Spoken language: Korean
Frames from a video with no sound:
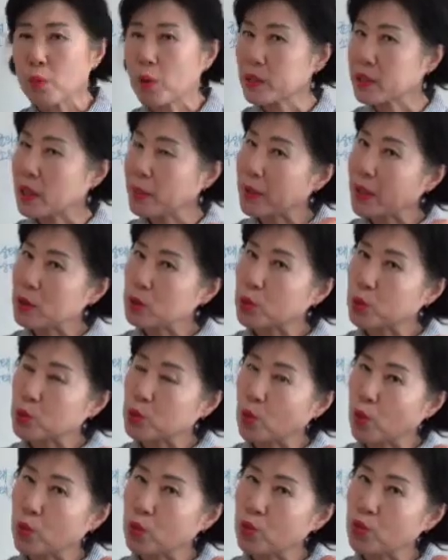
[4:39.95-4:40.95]
뭐 제발 좀
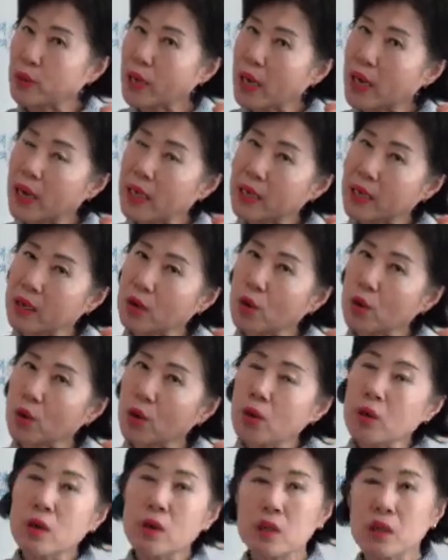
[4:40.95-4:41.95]
줘, 우량하게
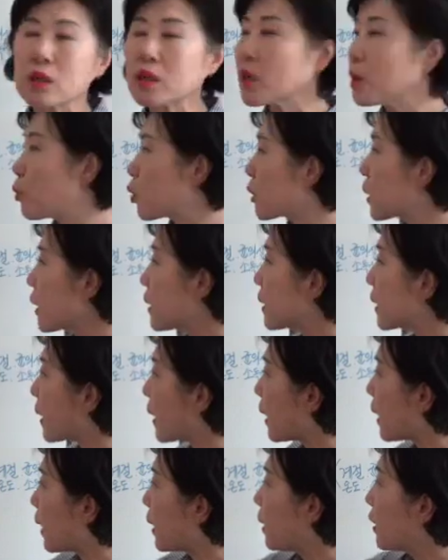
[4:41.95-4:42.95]
커 이렇게
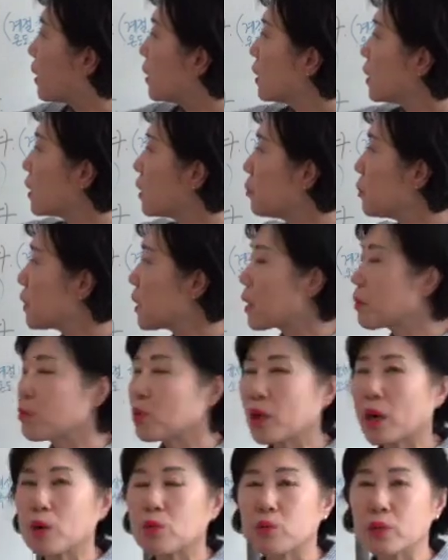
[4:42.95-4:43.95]
못하니까 이
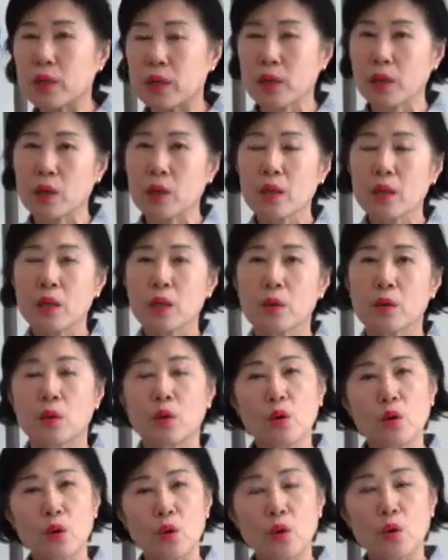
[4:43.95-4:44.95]
미생물하고의
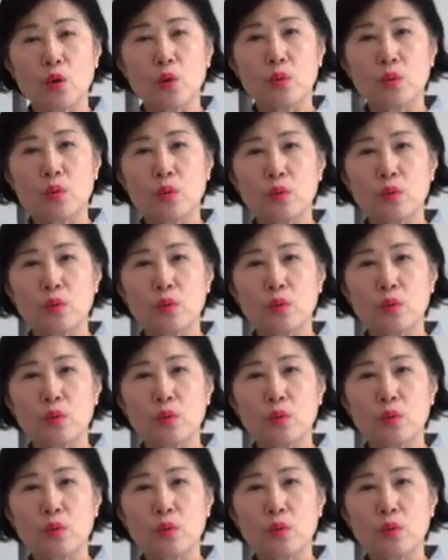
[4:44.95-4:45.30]
어